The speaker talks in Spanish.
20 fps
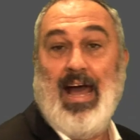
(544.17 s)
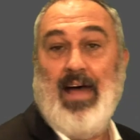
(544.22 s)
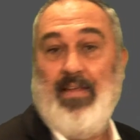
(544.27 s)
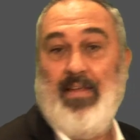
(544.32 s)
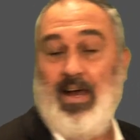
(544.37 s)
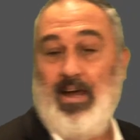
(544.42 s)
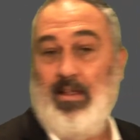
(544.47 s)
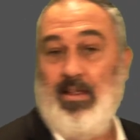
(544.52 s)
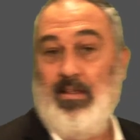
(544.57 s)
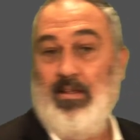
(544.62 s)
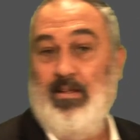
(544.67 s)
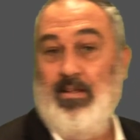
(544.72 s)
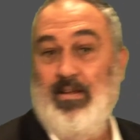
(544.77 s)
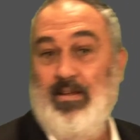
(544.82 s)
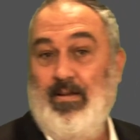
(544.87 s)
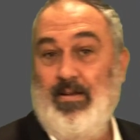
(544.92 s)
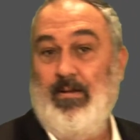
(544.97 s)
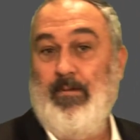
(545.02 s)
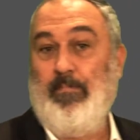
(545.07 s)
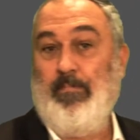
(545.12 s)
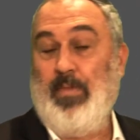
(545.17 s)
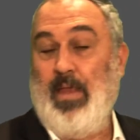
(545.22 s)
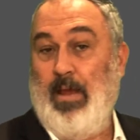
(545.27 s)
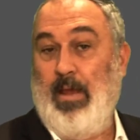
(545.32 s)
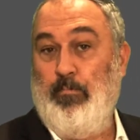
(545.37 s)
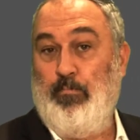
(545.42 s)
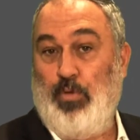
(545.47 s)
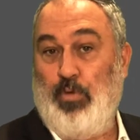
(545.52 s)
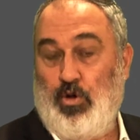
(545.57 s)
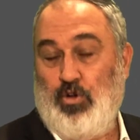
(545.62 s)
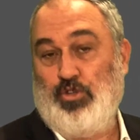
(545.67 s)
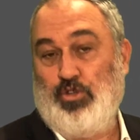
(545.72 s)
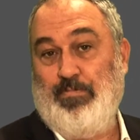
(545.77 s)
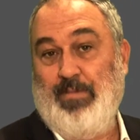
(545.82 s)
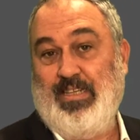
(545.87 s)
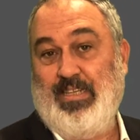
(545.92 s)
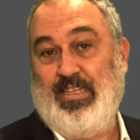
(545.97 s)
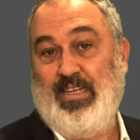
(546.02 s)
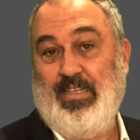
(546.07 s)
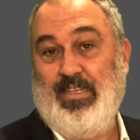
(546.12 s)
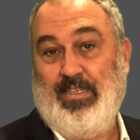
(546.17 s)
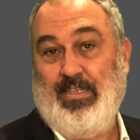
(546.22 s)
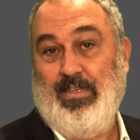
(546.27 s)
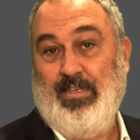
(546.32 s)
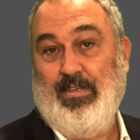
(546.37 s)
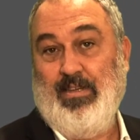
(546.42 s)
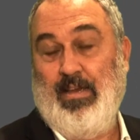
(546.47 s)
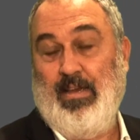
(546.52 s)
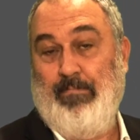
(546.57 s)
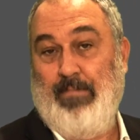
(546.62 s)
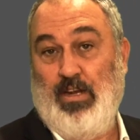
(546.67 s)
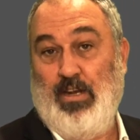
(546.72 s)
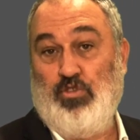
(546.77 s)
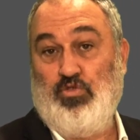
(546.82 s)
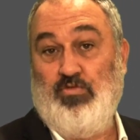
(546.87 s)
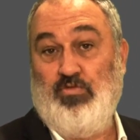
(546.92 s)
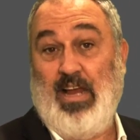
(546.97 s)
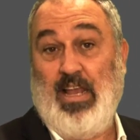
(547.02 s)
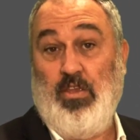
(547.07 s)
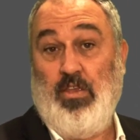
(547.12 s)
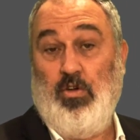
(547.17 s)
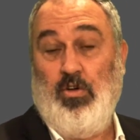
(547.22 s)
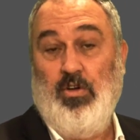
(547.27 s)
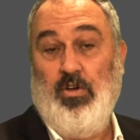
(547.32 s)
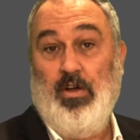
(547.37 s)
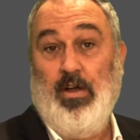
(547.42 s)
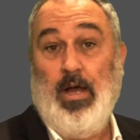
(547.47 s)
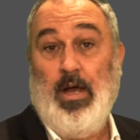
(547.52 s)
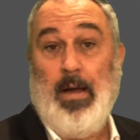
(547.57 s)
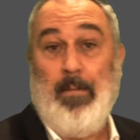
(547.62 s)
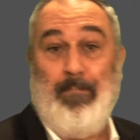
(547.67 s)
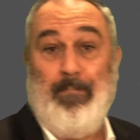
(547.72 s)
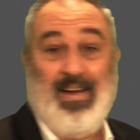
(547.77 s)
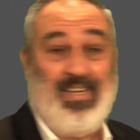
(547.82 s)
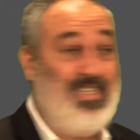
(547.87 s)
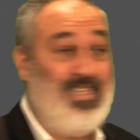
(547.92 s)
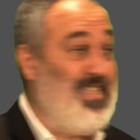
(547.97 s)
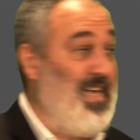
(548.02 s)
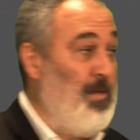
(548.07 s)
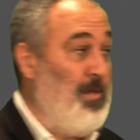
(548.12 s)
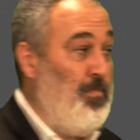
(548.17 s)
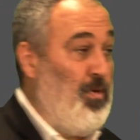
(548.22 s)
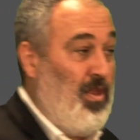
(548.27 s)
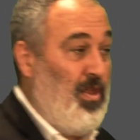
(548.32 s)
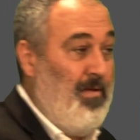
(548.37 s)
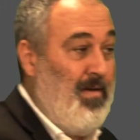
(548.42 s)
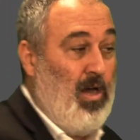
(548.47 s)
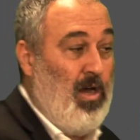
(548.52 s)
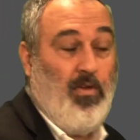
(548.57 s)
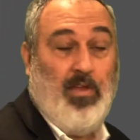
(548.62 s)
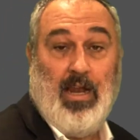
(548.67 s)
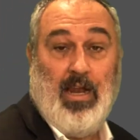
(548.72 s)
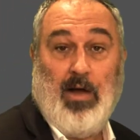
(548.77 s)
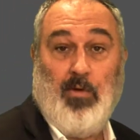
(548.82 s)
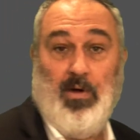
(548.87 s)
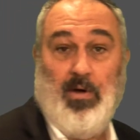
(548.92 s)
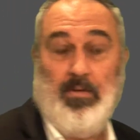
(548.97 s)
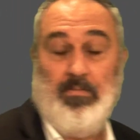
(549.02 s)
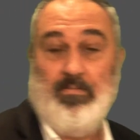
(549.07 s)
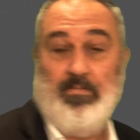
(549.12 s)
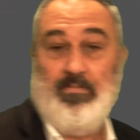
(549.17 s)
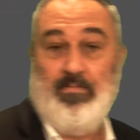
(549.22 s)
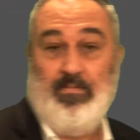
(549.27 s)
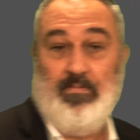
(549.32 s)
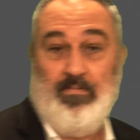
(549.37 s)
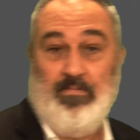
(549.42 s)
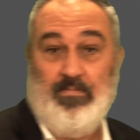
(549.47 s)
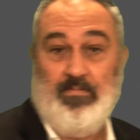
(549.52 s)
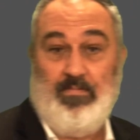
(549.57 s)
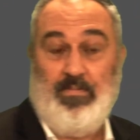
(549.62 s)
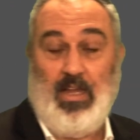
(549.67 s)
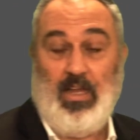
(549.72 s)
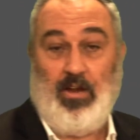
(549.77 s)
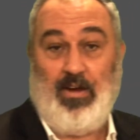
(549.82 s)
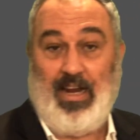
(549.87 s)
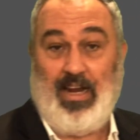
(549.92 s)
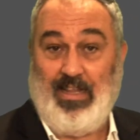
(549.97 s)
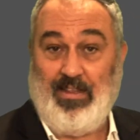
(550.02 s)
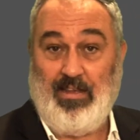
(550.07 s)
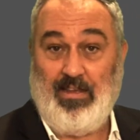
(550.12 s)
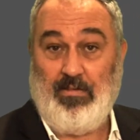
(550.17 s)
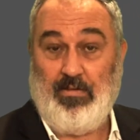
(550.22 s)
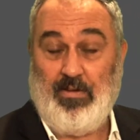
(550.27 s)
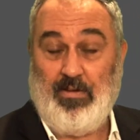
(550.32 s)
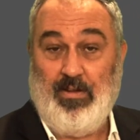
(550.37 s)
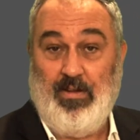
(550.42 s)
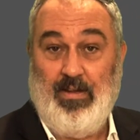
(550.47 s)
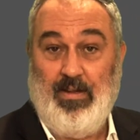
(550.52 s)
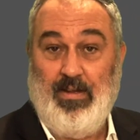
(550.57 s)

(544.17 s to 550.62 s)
nada, en pocos meses, en menos de un año, vas a estar por debajo del agua te lo garantizo.